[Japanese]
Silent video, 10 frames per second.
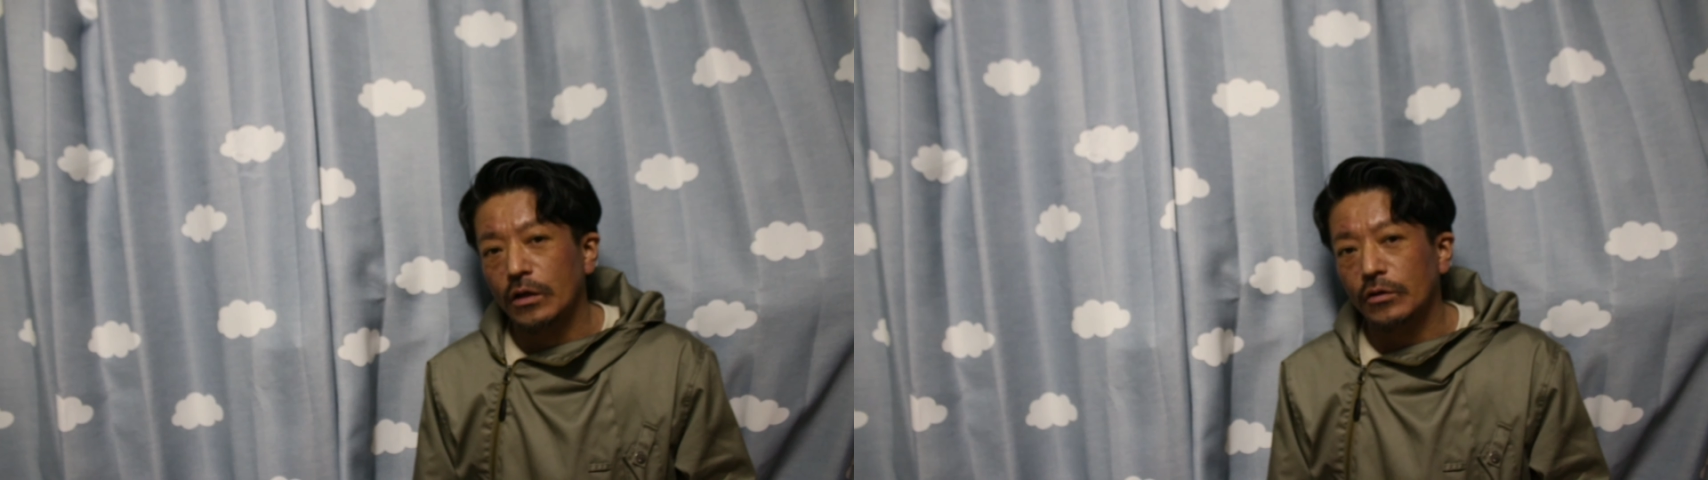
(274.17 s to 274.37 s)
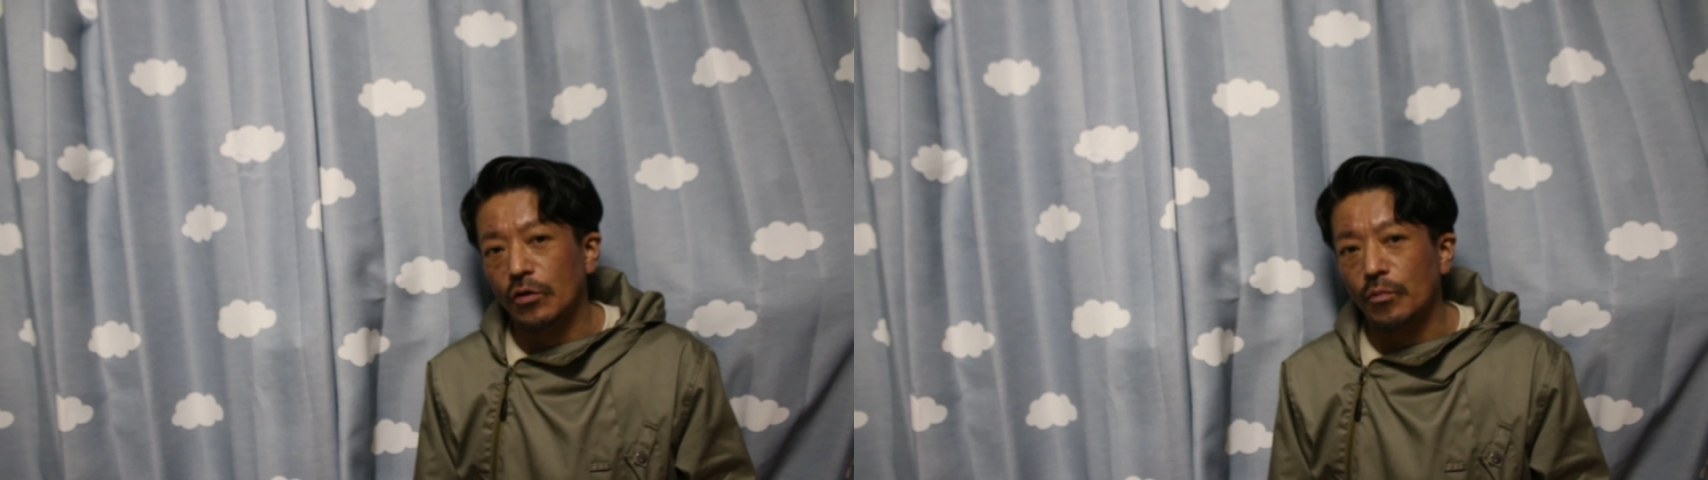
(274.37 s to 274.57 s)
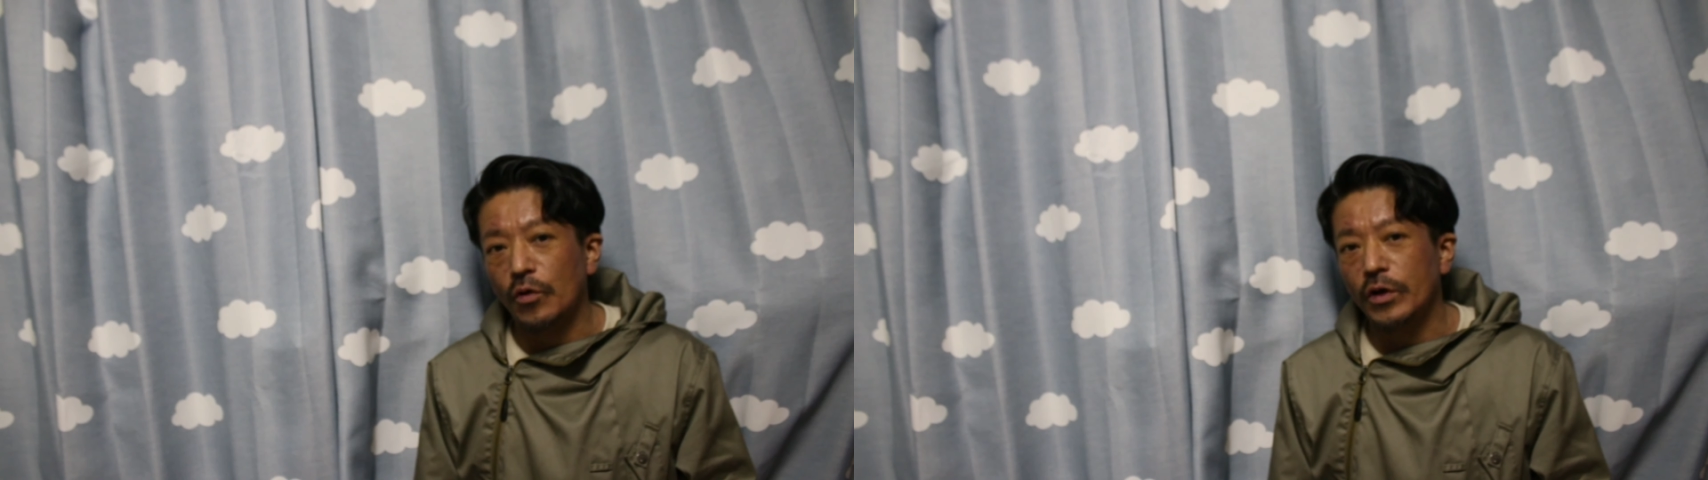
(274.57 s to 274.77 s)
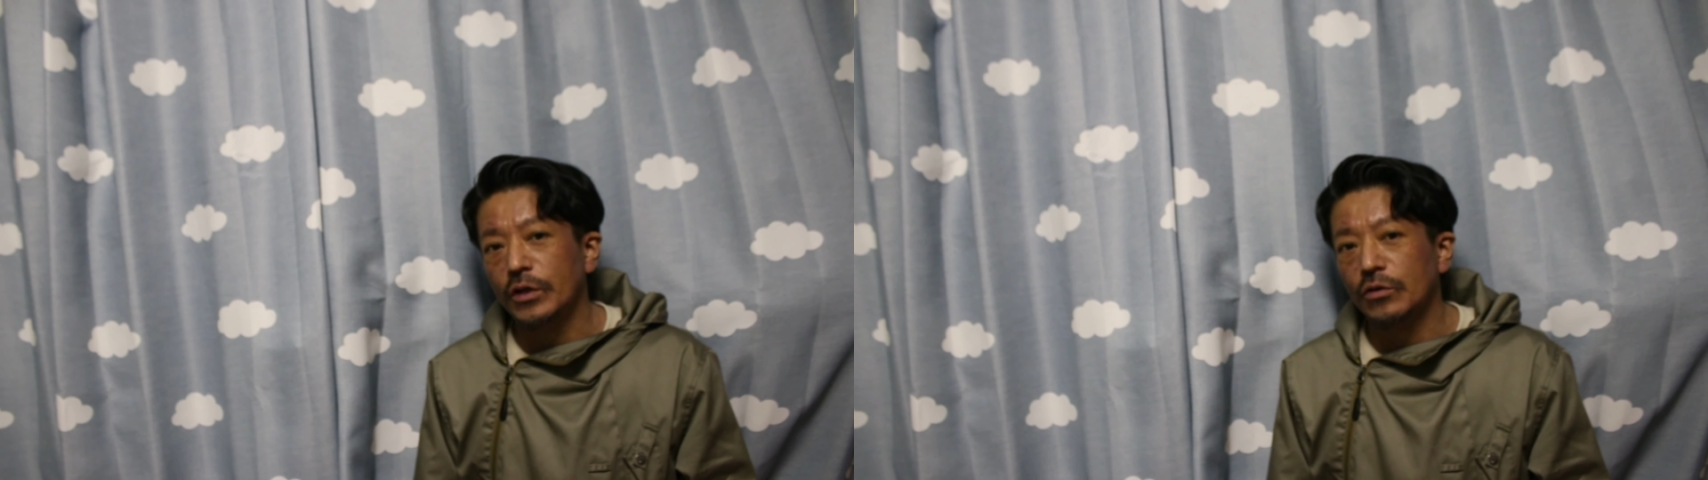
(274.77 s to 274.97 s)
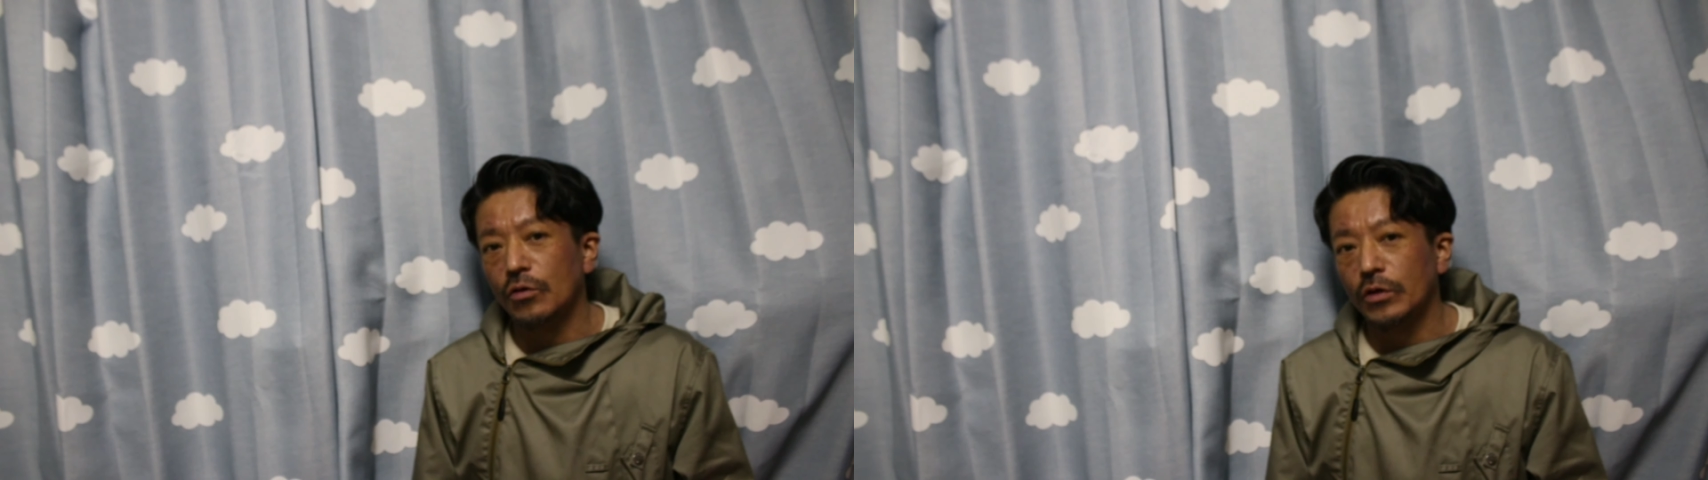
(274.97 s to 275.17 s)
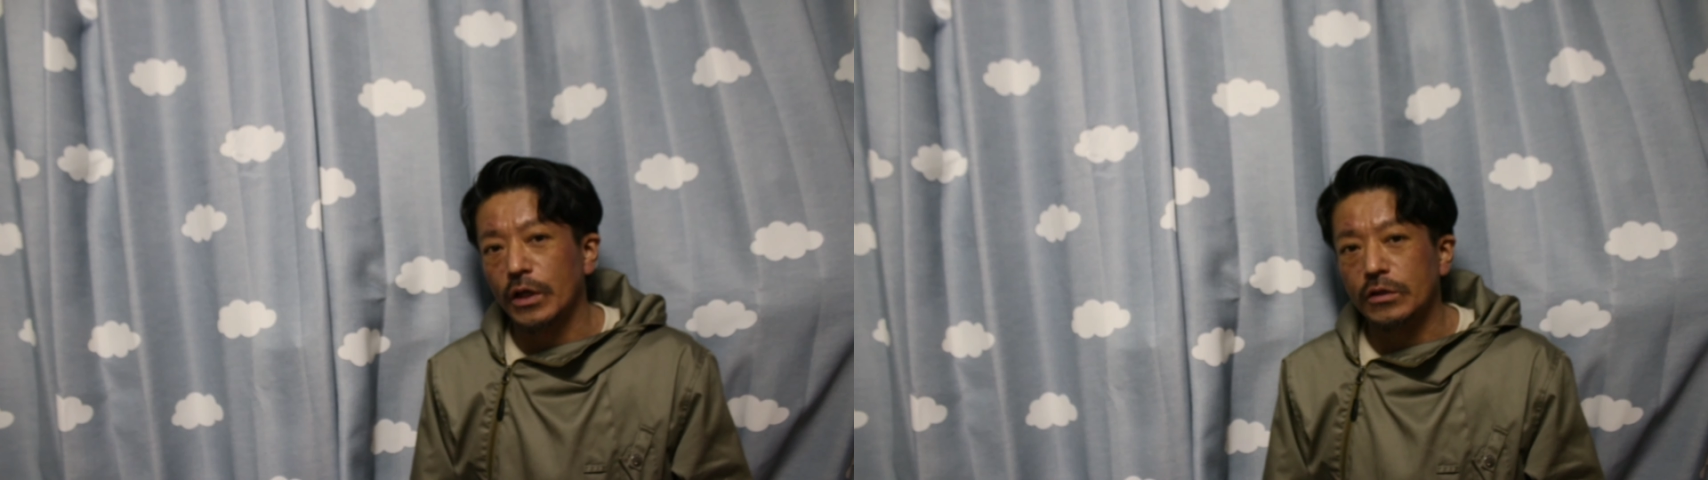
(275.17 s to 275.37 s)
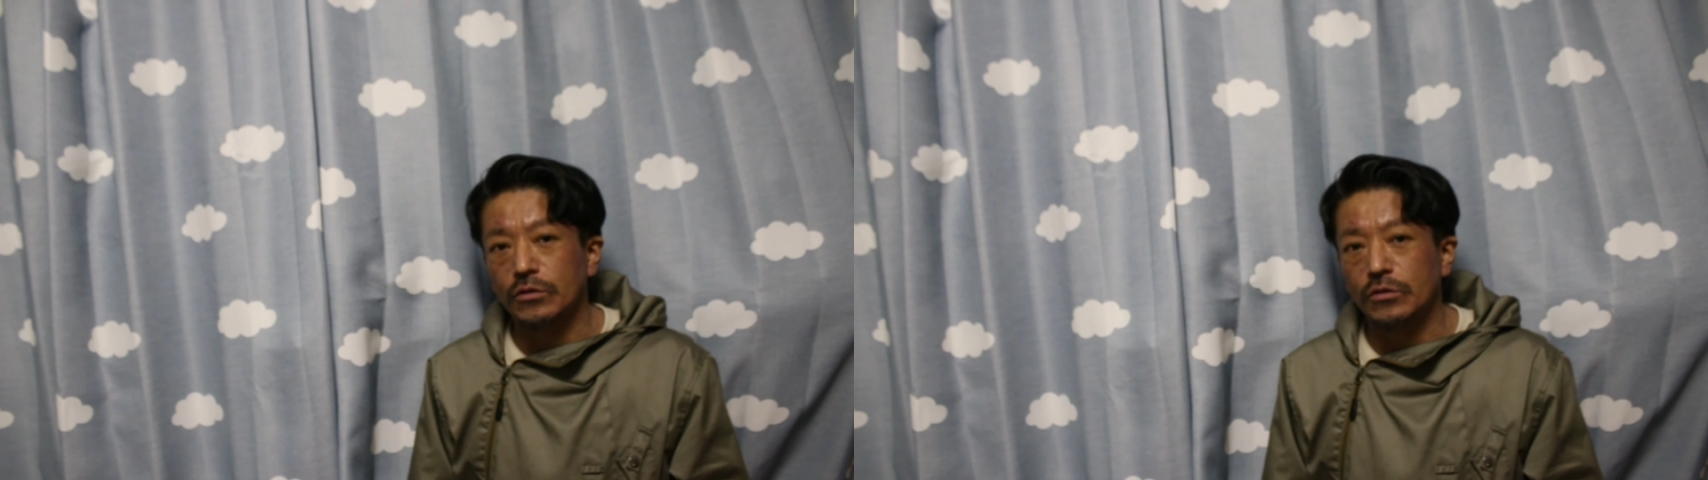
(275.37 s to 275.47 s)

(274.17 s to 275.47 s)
のポイントをね、